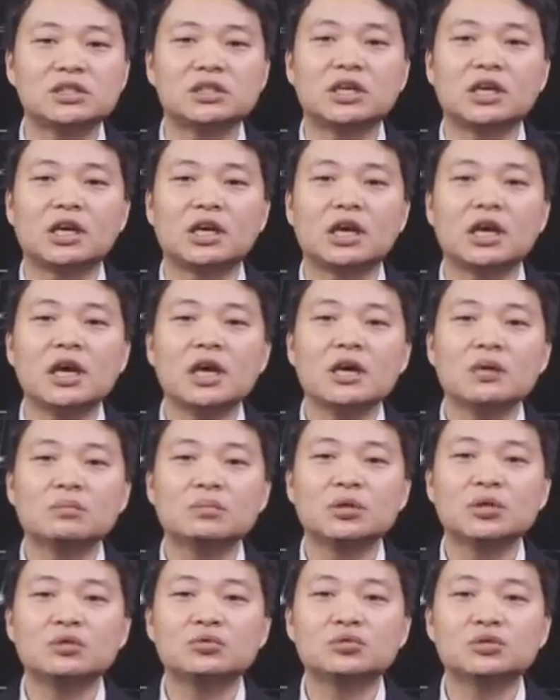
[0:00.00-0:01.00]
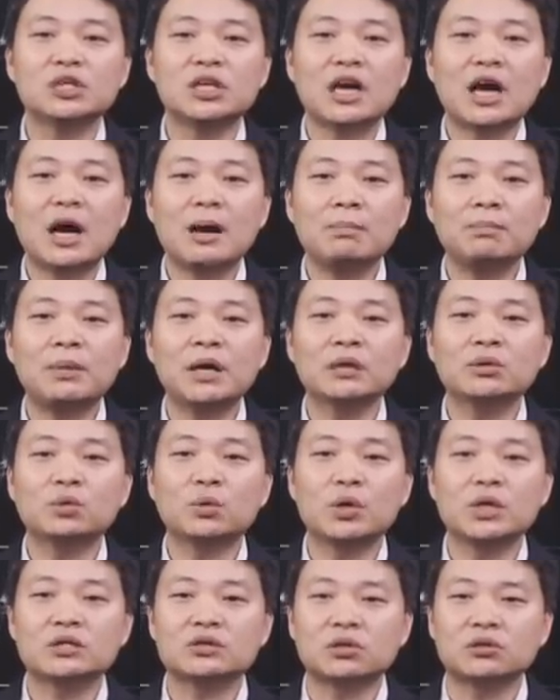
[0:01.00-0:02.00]
그 시기 미군이
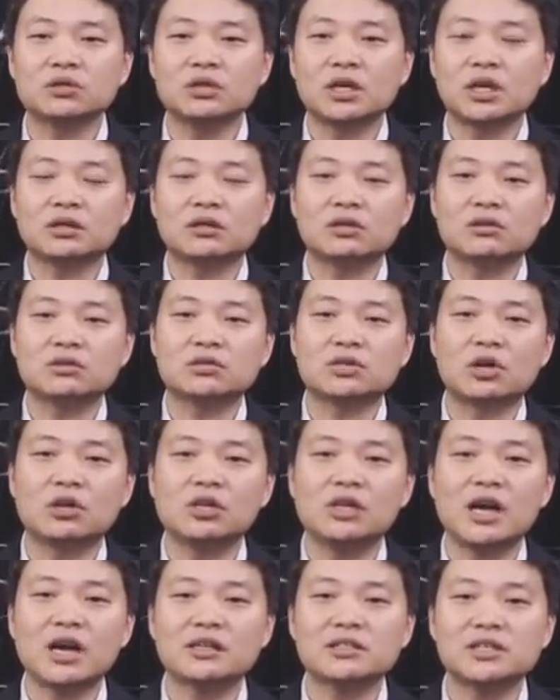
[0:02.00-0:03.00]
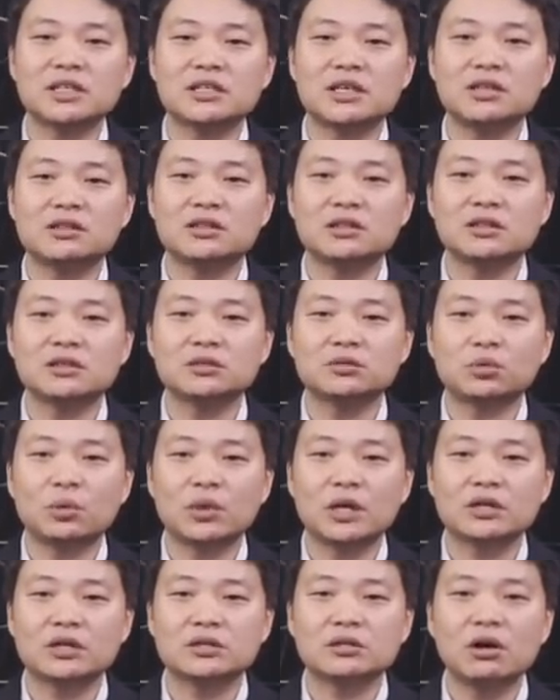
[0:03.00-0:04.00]
한반도에 전개했던 전략 자산들을
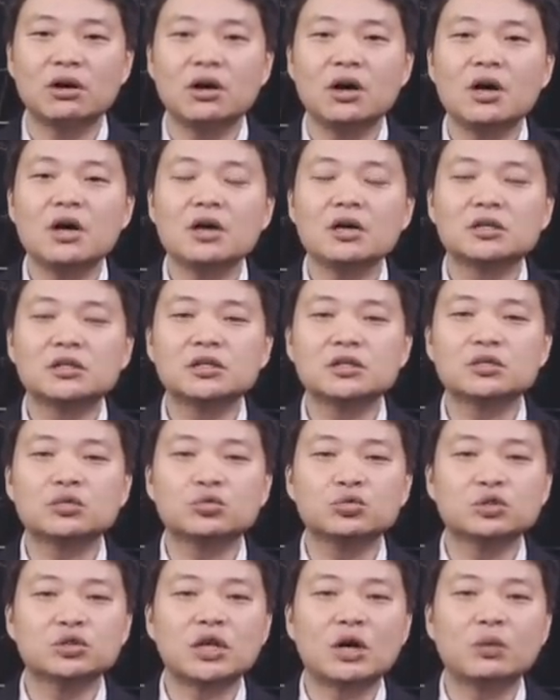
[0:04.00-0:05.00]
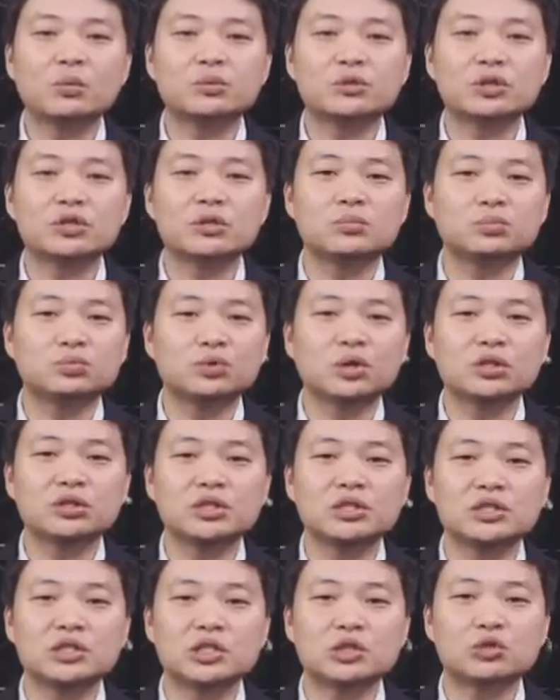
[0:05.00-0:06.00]
통해서 그 군사 옵션이
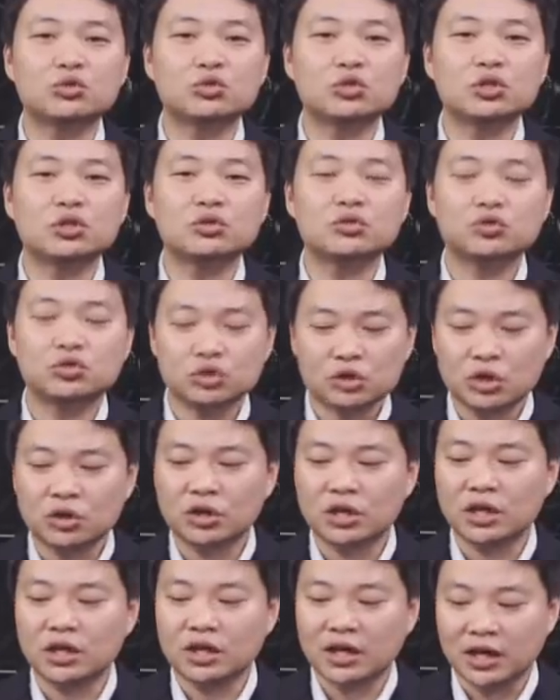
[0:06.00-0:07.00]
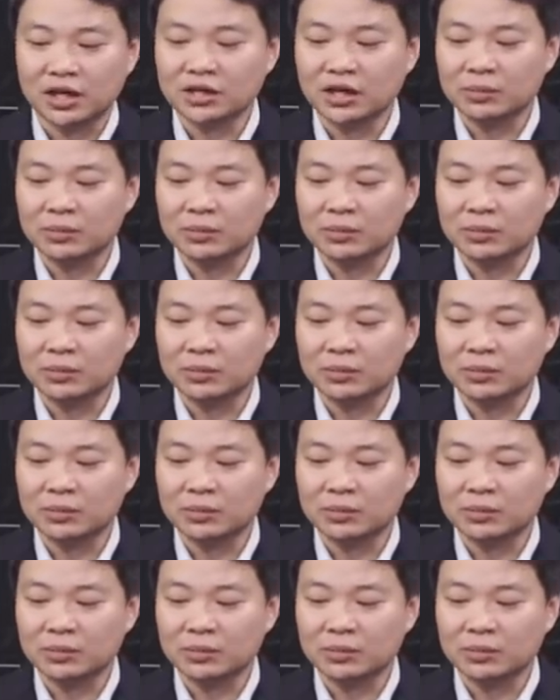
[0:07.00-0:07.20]
무엇인지 추정이